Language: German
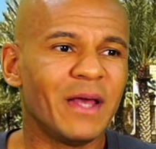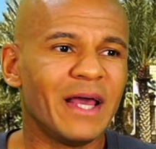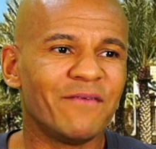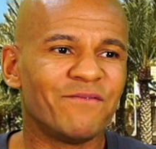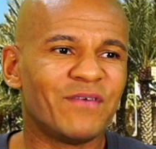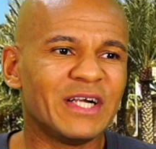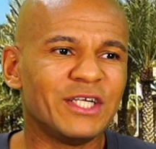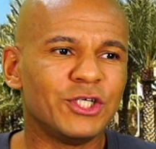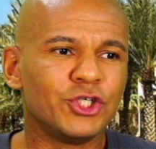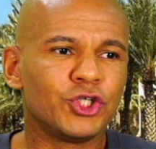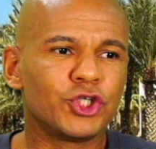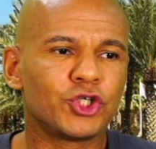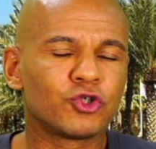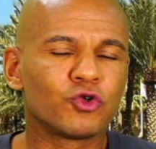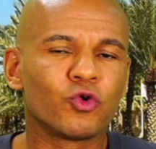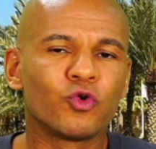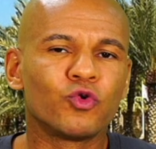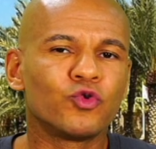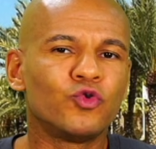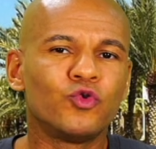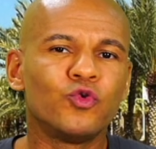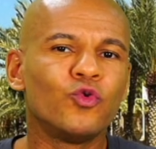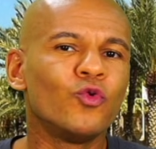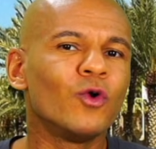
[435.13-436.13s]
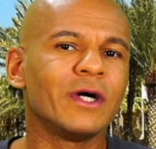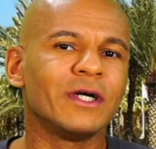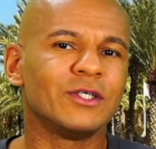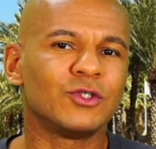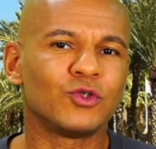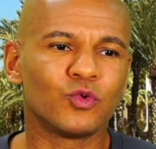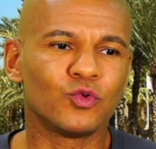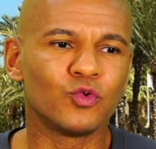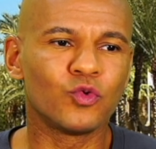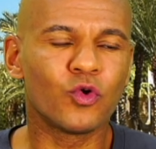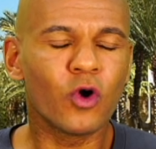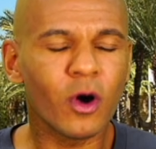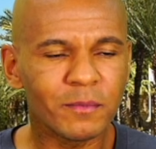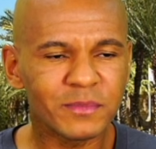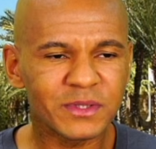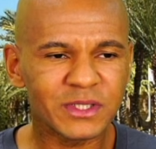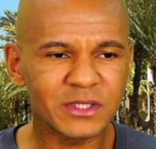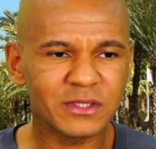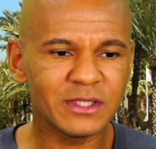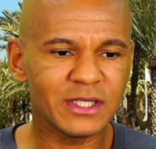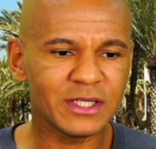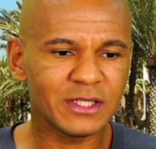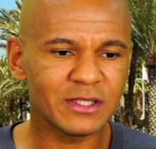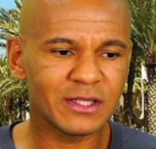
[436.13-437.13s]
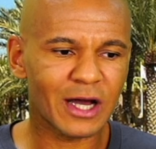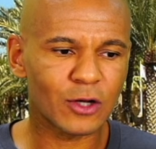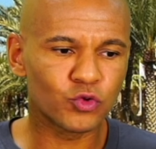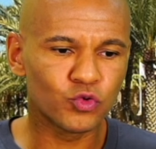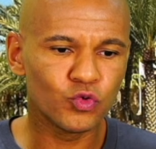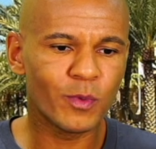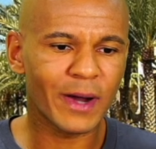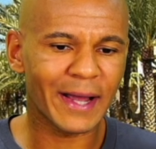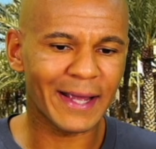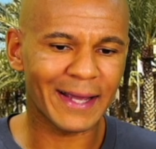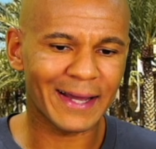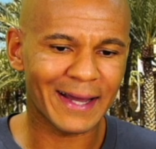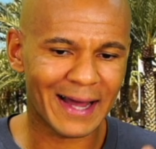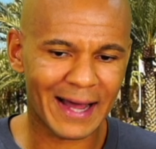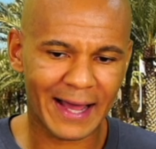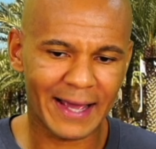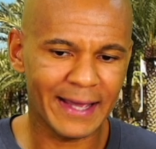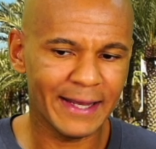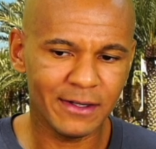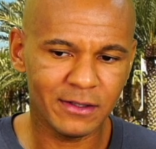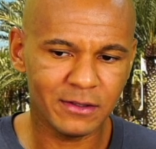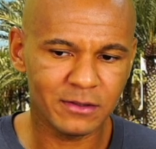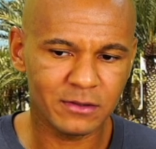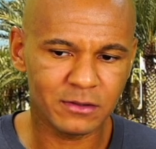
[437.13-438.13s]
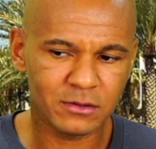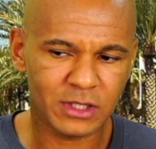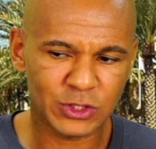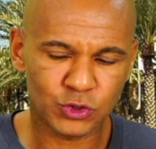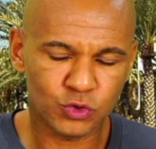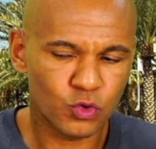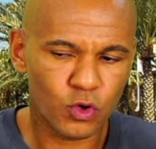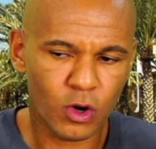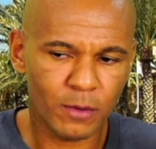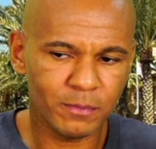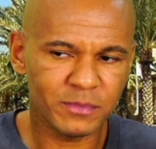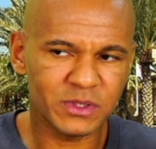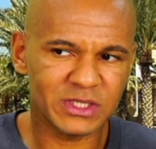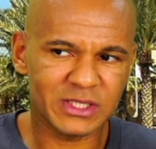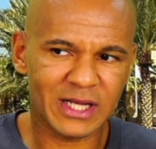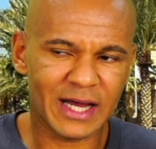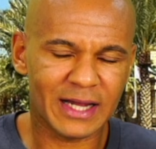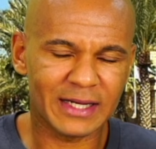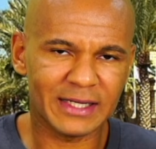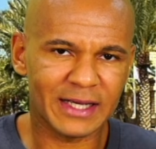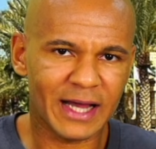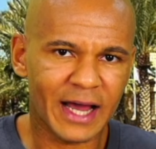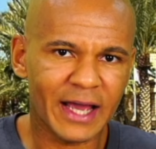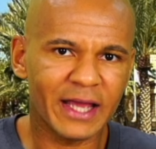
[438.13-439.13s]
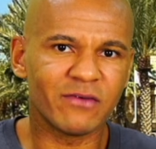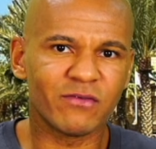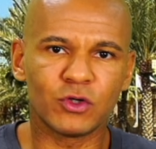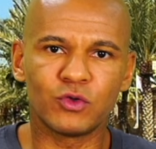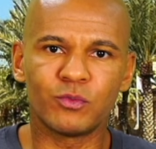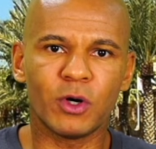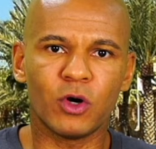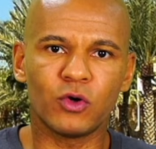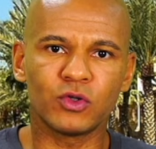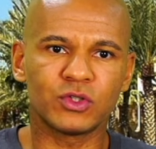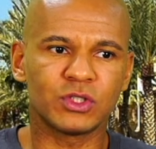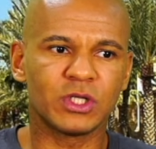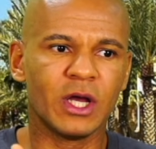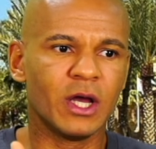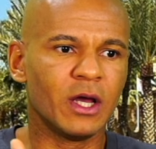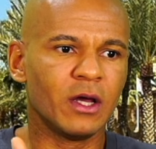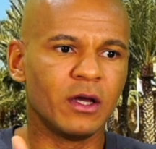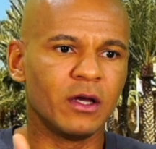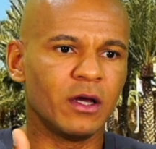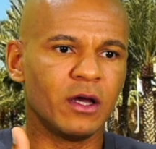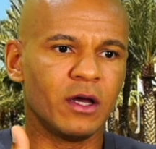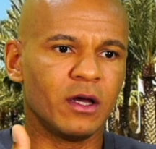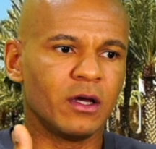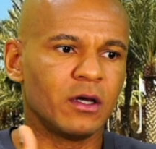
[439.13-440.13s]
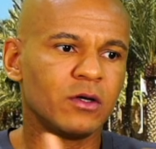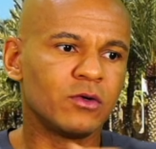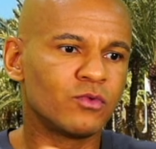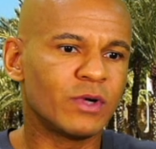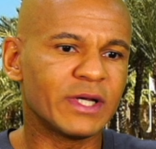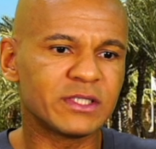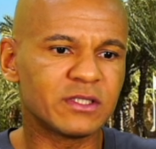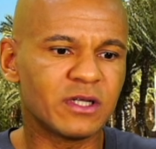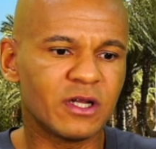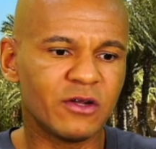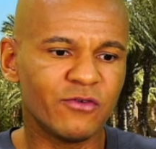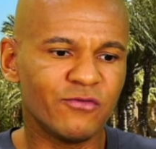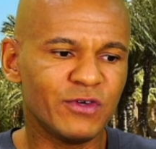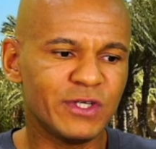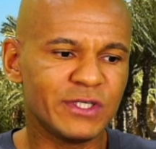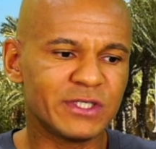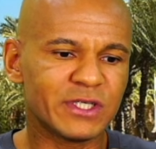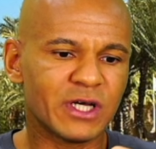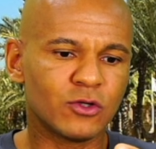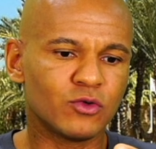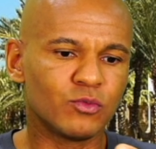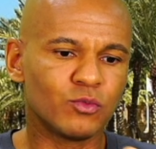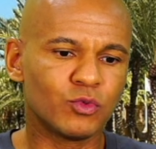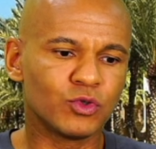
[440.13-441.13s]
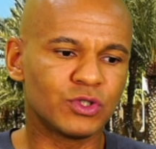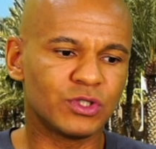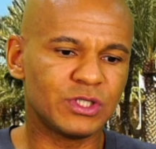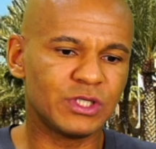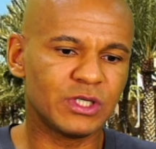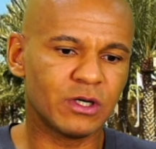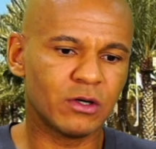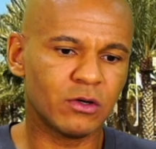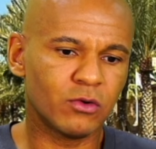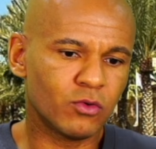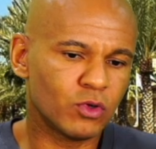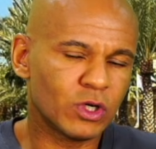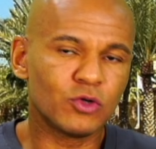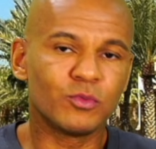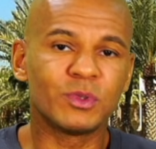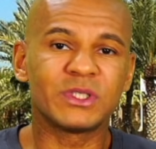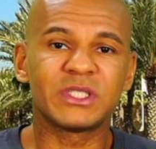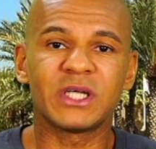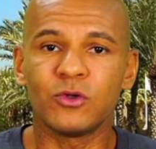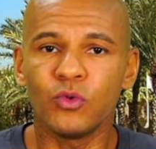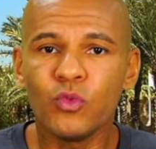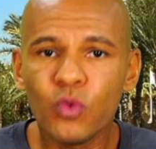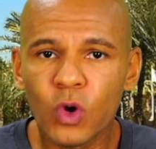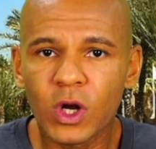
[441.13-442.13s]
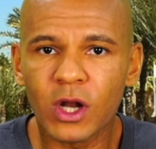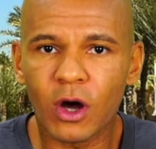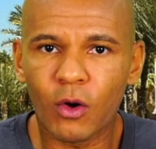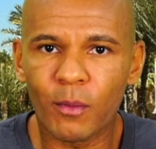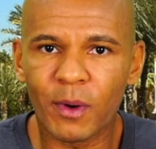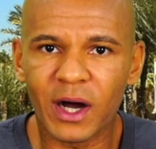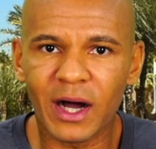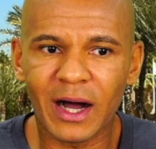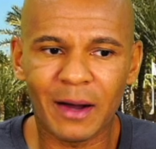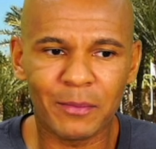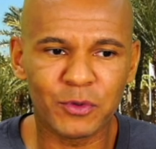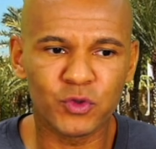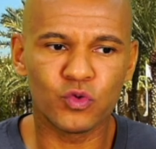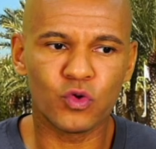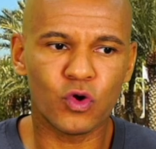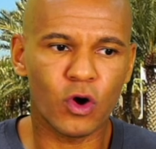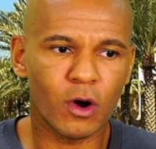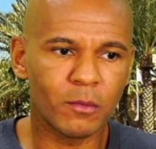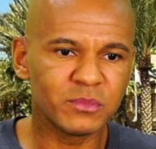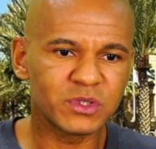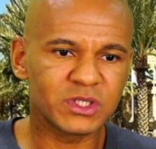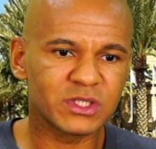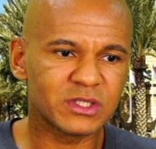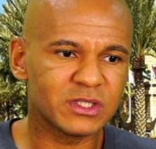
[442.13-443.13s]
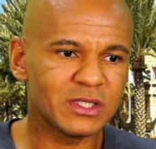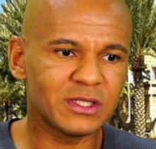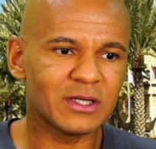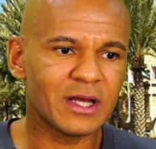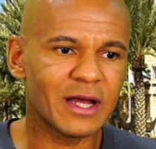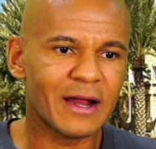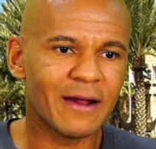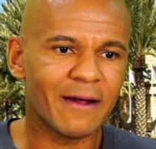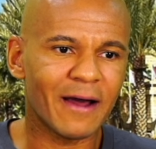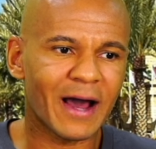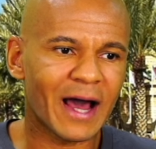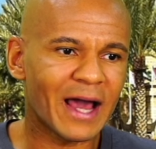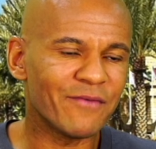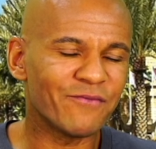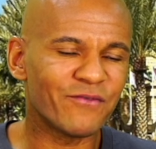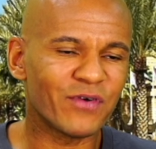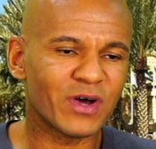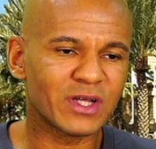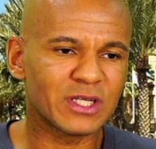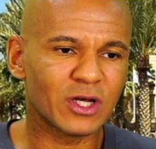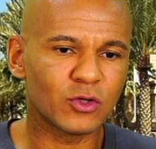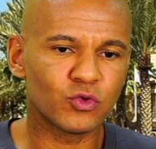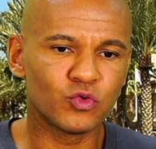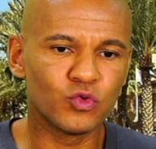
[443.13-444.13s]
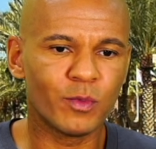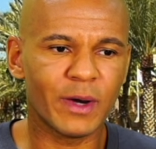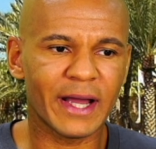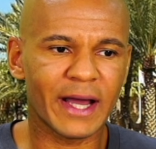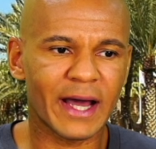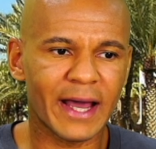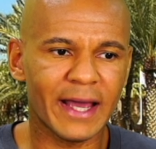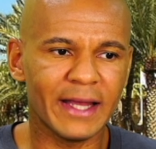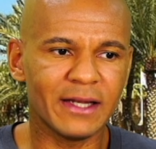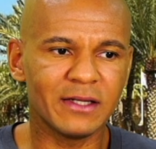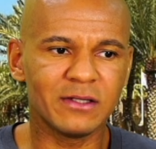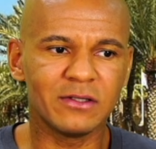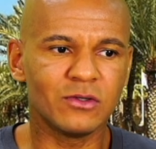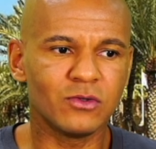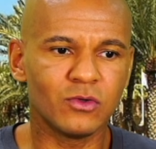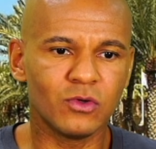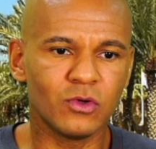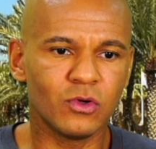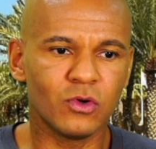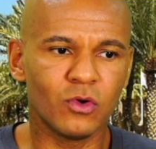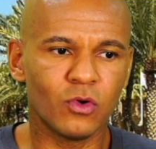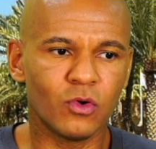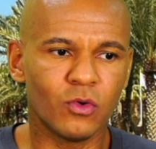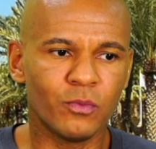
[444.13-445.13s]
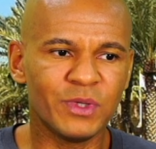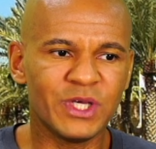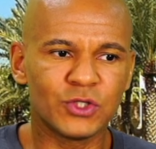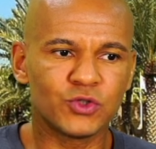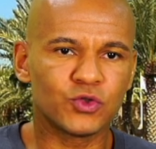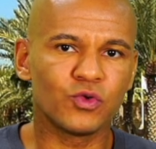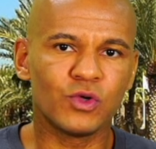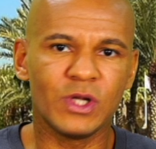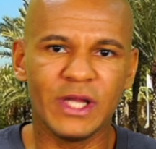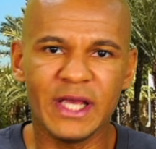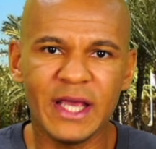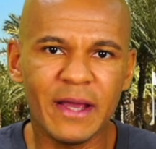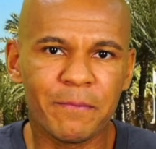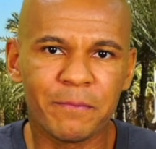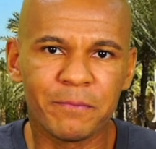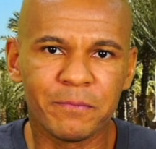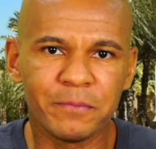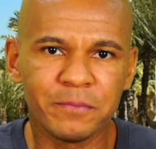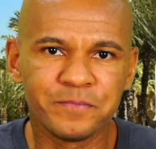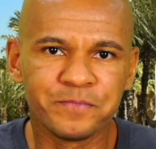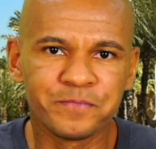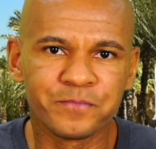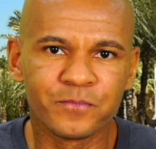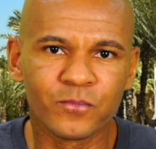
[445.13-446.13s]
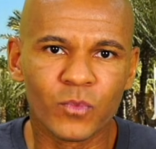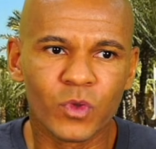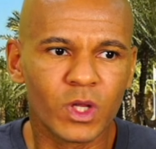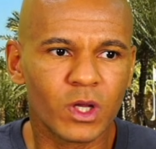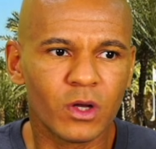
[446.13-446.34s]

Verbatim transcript: Weil die Struktur ist so, du kommst nicht nach Dubai rein, also du kommst gar nicht rein, weil du brauchst äh, Resident Visa, du musst hier, oder du bist halt Urlauber, aber du kommst nicht einfach nach Dubai rein, um hier zu leben.